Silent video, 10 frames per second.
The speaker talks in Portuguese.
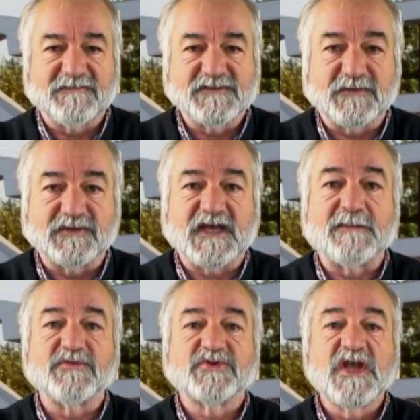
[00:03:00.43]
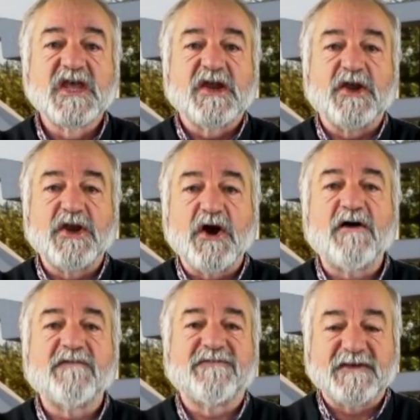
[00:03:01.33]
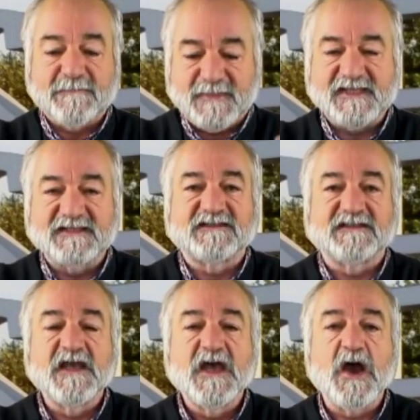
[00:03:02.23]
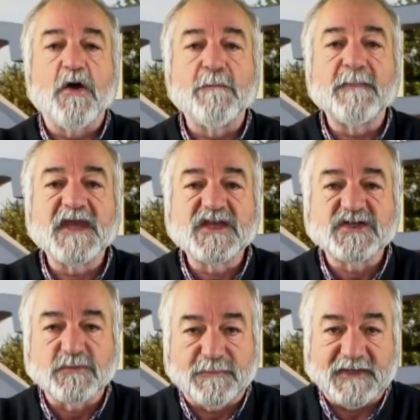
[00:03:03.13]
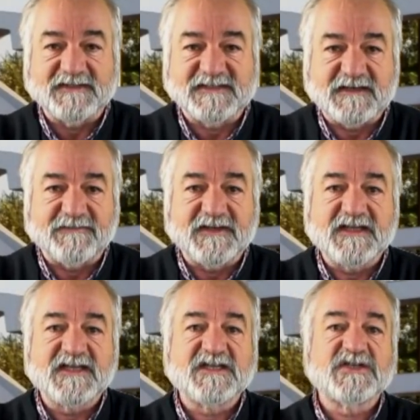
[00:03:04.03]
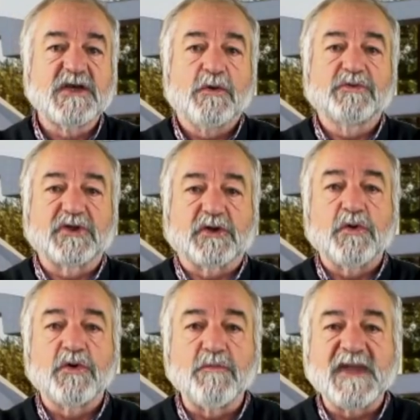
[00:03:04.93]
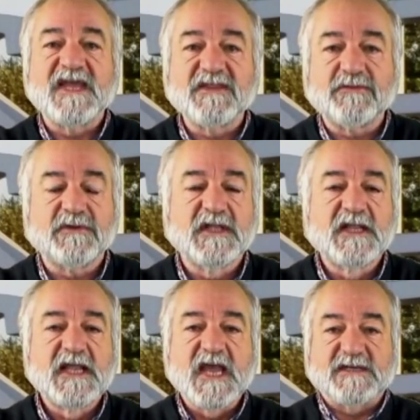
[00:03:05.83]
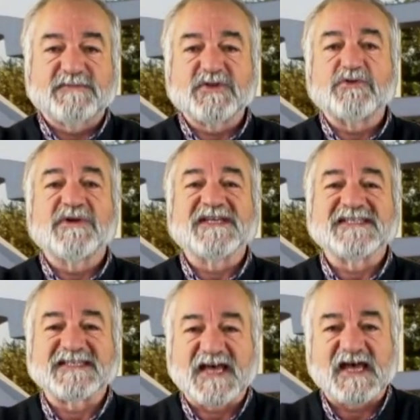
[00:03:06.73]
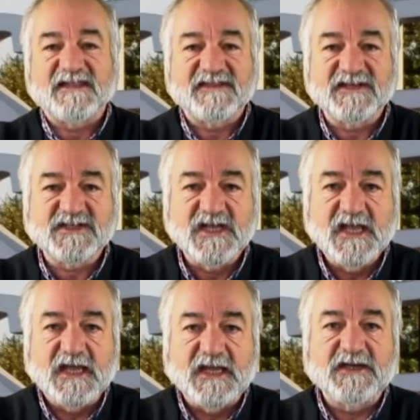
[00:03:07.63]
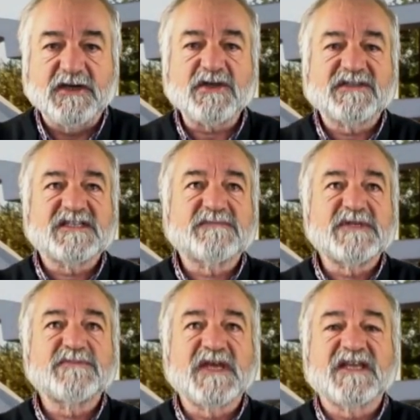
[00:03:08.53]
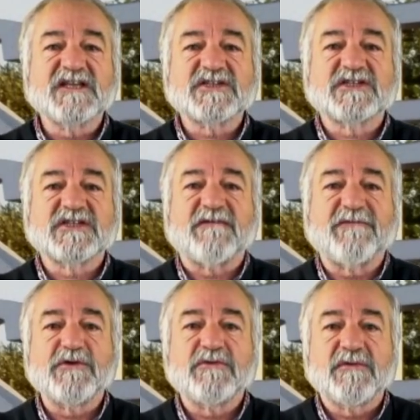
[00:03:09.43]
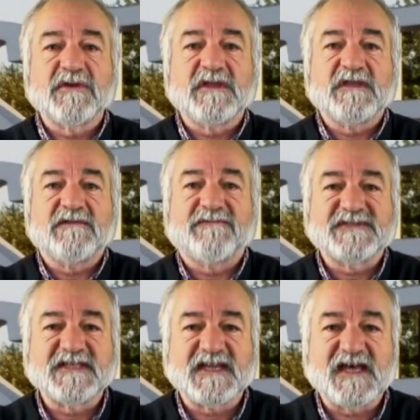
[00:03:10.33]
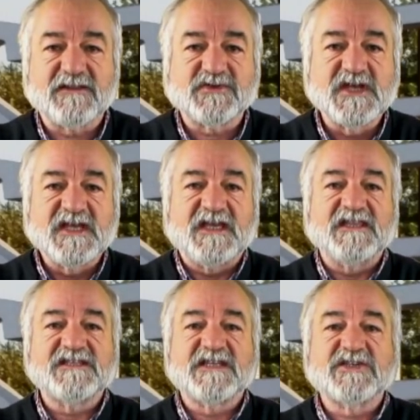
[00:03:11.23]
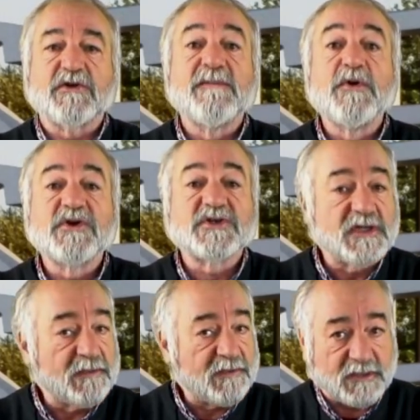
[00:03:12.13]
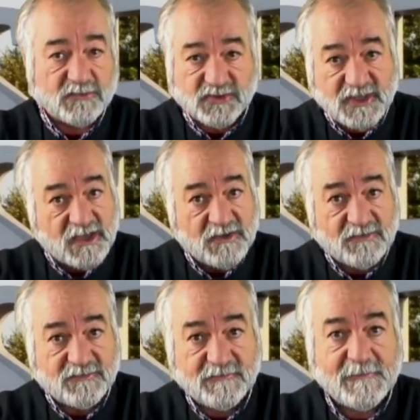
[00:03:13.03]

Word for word: voltamos novamente ao mesmo pela terceira vez, o terror, o medo, as pessoas estão cansadas, nota-se mesmo que aqueles que já foram eh, eh, vacinados e que dizem que estão imunes, não estão.